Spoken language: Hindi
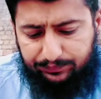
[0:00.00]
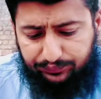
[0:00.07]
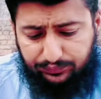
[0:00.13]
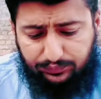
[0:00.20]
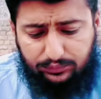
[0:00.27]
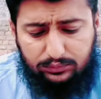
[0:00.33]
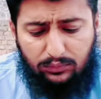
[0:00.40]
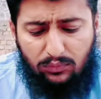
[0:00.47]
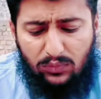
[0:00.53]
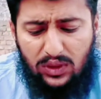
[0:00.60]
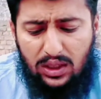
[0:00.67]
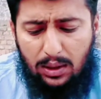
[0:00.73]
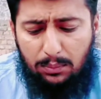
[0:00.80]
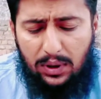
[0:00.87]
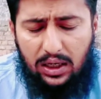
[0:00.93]
है
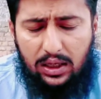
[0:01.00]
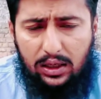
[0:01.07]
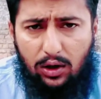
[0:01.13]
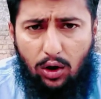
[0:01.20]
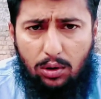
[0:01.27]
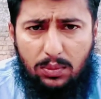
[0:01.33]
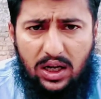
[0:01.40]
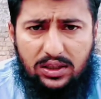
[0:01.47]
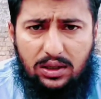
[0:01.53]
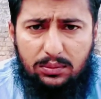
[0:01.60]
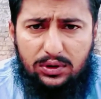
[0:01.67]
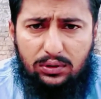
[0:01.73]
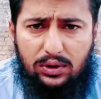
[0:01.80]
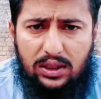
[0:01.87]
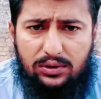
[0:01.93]
बाकी लॉन्ग मार्च की
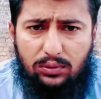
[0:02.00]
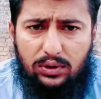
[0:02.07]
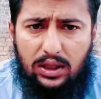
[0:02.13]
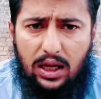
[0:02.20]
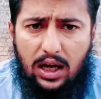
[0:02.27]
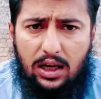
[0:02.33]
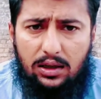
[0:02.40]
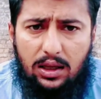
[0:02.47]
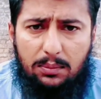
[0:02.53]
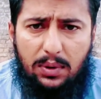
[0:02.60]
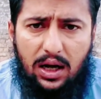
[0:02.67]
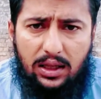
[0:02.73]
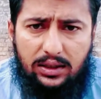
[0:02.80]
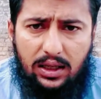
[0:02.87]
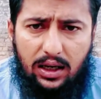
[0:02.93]
मौजूदा सूरत हाल की
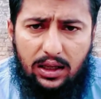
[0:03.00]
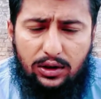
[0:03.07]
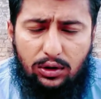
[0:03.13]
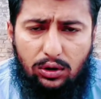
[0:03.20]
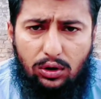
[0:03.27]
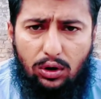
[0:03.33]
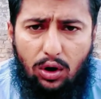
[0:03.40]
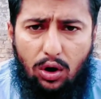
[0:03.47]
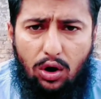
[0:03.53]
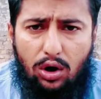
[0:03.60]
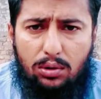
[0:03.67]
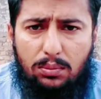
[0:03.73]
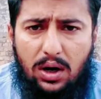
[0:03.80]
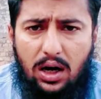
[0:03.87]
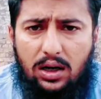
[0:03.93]
बात करें तो
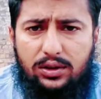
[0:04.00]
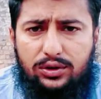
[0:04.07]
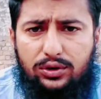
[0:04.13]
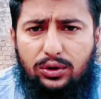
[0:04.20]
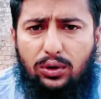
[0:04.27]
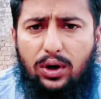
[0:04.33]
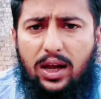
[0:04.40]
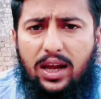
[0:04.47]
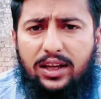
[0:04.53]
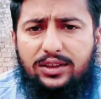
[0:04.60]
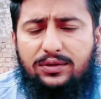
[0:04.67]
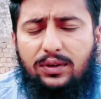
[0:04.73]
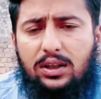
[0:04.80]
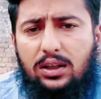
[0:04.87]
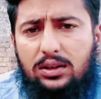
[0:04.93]
लॉन्ग मार्च जो है
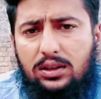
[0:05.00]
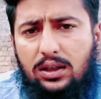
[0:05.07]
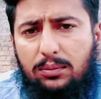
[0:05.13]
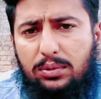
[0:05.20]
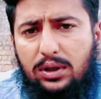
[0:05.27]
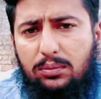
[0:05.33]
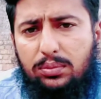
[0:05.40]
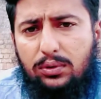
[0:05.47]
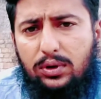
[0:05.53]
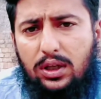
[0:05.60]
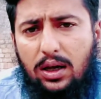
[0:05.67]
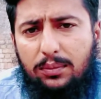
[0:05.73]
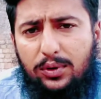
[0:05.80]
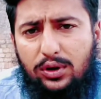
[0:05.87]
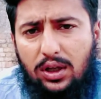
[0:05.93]
इस वक्त अपनी
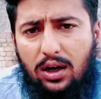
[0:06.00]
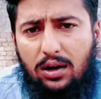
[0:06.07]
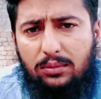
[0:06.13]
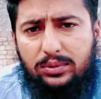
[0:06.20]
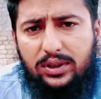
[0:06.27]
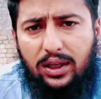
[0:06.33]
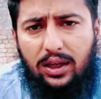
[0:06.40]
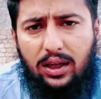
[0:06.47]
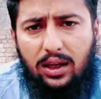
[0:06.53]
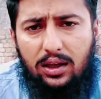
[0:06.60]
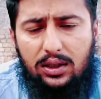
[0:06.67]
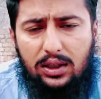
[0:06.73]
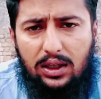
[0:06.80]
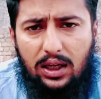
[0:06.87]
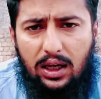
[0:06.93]
पूरी आबोताब से
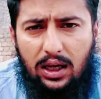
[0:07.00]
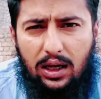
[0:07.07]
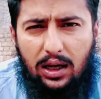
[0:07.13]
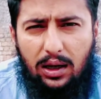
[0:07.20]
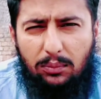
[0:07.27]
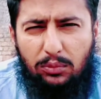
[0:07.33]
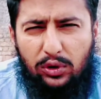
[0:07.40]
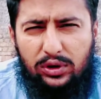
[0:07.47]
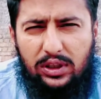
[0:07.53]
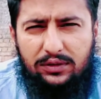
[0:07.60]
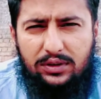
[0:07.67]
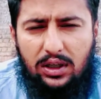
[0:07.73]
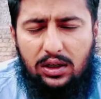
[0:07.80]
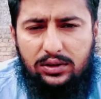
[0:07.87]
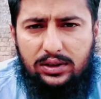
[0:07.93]

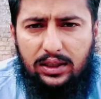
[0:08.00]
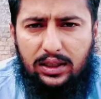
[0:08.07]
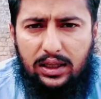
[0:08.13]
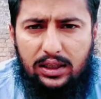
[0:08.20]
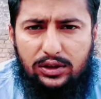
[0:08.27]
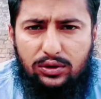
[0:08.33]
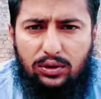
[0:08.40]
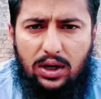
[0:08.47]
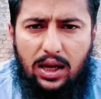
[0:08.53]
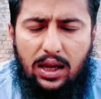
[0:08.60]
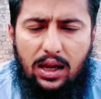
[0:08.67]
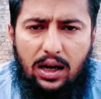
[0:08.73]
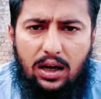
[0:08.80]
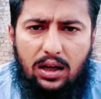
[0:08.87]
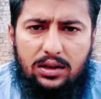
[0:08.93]
मुख्तलिफ़ जगह से निकल चुका
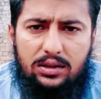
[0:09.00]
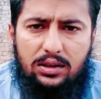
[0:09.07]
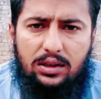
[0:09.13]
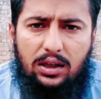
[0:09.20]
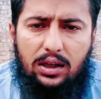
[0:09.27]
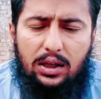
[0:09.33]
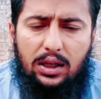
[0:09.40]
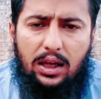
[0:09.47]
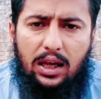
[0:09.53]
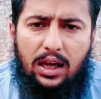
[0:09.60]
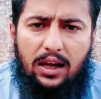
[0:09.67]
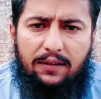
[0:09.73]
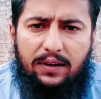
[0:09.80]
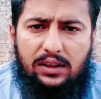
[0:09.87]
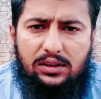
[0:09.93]
है अगर
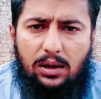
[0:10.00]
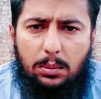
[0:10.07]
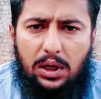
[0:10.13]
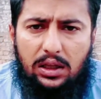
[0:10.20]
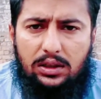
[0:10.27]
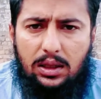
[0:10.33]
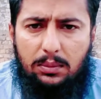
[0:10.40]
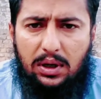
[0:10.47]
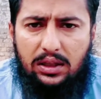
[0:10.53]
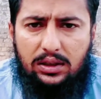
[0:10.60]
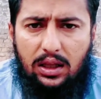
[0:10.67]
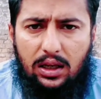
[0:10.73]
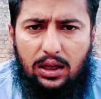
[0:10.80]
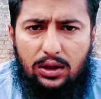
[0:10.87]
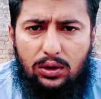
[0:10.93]
फैसलाबाद की
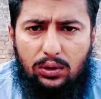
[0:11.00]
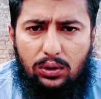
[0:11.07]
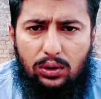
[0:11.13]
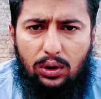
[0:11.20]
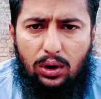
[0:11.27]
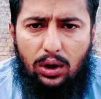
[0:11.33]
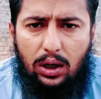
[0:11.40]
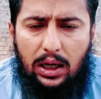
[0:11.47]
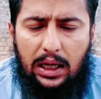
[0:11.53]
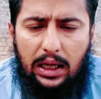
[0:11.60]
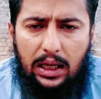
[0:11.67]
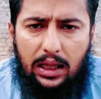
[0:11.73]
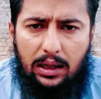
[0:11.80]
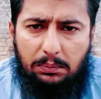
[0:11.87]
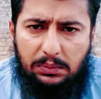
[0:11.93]
बात करें तो
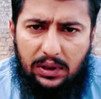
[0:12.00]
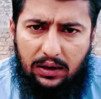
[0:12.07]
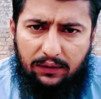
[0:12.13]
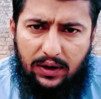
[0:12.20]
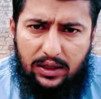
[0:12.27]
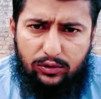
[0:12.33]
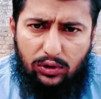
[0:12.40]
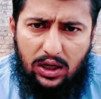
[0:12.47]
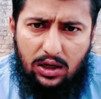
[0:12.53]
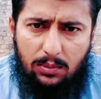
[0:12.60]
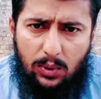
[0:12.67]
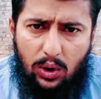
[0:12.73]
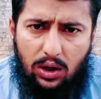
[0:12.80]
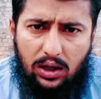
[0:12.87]
फैज़ुल्ला